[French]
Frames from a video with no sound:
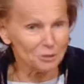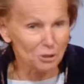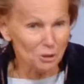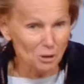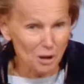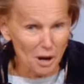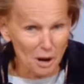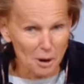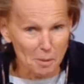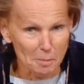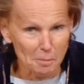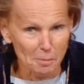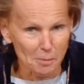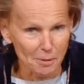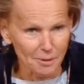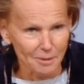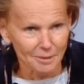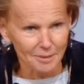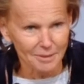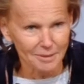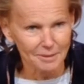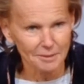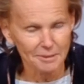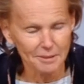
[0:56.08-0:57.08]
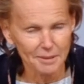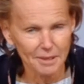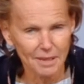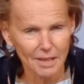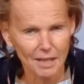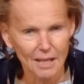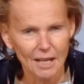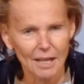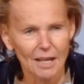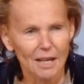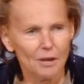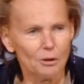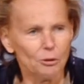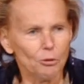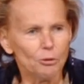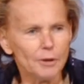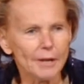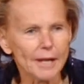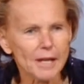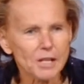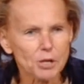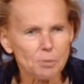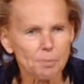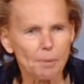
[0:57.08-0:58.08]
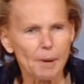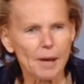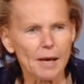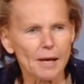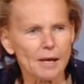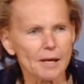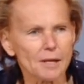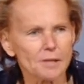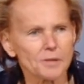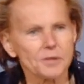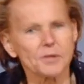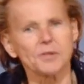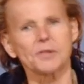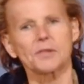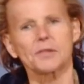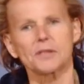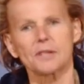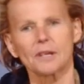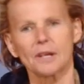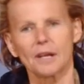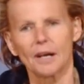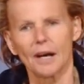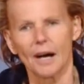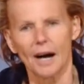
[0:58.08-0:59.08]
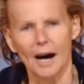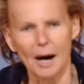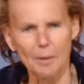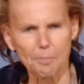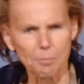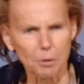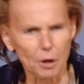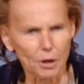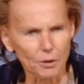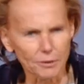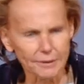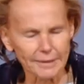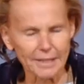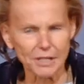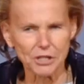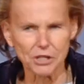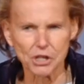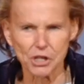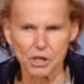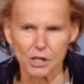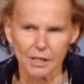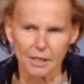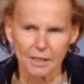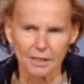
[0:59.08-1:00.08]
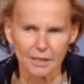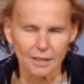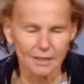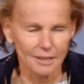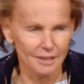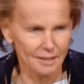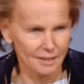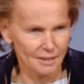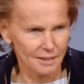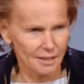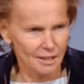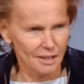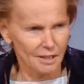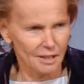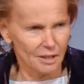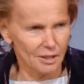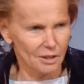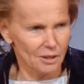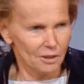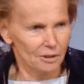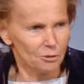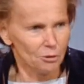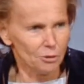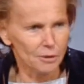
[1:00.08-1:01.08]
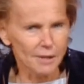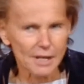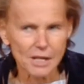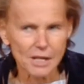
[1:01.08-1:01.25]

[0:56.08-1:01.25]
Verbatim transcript: de l'homme. Une espèce à protéger, une